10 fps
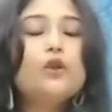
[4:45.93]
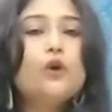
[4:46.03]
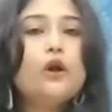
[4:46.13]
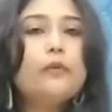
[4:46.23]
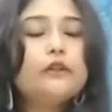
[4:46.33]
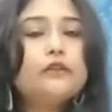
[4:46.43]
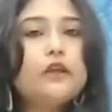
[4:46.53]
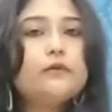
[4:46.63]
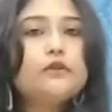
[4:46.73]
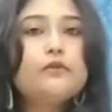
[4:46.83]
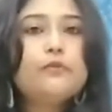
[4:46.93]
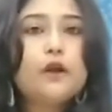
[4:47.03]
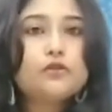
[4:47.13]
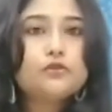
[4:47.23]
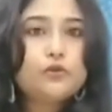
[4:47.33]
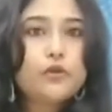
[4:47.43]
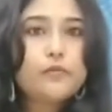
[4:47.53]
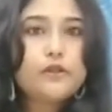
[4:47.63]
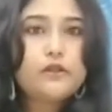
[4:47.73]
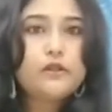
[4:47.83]
লোহার পাত্রে আমি যদি পাঁচশো
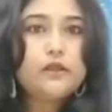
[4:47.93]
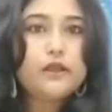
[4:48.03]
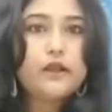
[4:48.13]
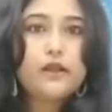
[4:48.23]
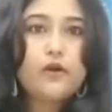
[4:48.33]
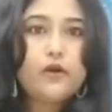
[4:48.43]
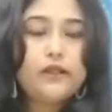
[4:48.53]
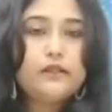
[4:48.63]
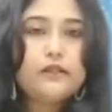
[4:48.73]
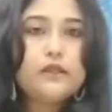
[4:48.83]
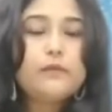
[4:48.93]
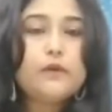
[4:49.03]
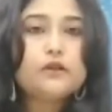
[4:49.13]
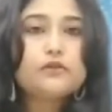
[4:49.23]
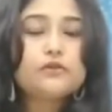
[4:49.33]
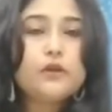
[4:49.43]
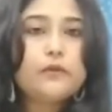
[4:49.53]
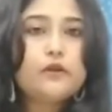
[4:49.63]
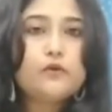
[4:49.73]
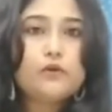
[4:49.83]
এমএল এখানে অয়েল দিই পাঁচশো
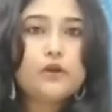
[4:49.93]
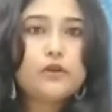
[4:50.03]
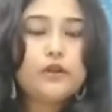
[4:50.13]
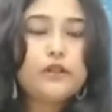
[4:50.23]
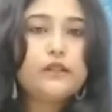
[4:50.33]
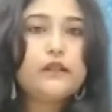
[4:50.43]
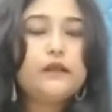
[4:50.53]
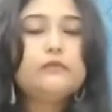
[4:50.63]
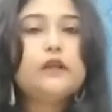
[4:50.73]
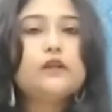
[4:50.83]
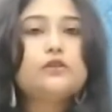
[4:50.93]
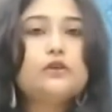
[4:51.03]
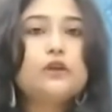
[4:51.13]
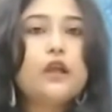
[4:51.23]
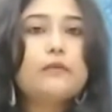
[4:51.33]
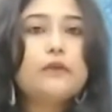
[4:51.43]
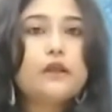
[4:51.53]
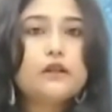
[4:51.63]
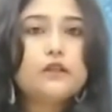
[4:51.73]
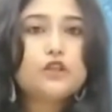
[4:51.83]
এমএল কোকোনাট অয়েল দিলাম তার সঙ্গে আমি
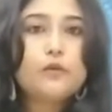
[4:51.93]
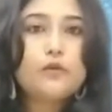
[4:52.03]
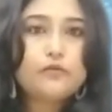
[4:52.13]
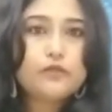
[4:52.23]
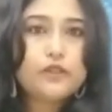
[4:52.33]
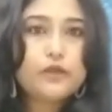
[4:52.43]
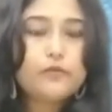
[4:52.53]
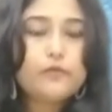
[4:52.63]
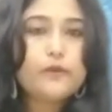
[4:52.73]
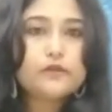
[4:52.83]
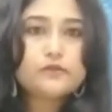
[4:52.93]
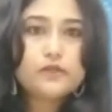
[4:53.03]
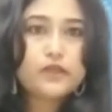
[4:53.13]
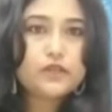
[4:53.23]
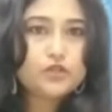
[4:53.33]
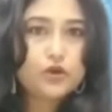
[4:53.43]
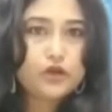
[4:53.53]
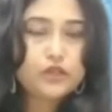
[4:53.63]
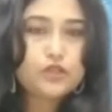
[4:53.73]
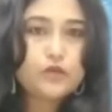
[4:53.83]
এখানে জবা ফুল দেবো পাঁচ থেকে
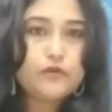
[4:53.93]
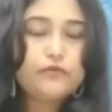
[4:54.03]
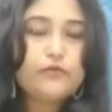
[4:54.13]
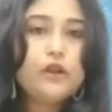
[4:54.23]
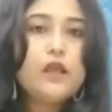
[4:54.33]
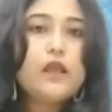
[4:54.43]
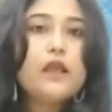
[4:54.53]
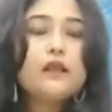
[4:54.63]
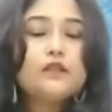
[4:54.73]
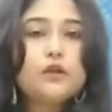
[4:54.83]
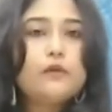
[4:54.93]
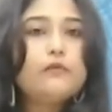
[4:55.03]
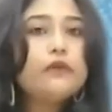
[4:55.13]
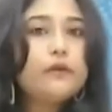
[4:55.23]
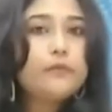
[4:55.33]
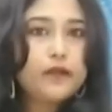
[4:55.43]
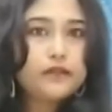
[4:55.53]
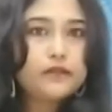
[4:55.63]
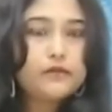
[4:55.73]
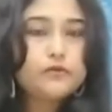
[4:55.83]
ছটা জবা ফুল জবা ফুলের
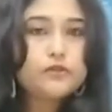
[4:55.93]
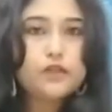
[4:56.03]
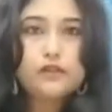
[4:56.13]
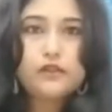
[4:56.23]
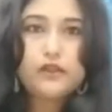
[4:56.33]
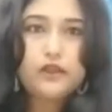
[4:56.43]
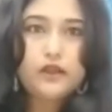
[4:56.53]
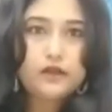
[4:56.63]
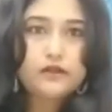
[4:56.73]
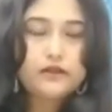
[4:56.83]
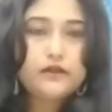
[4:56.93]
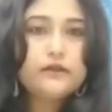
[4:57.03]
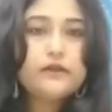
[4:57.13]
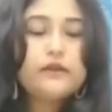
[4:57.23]
পাতা দেব সাত থেকে আটটা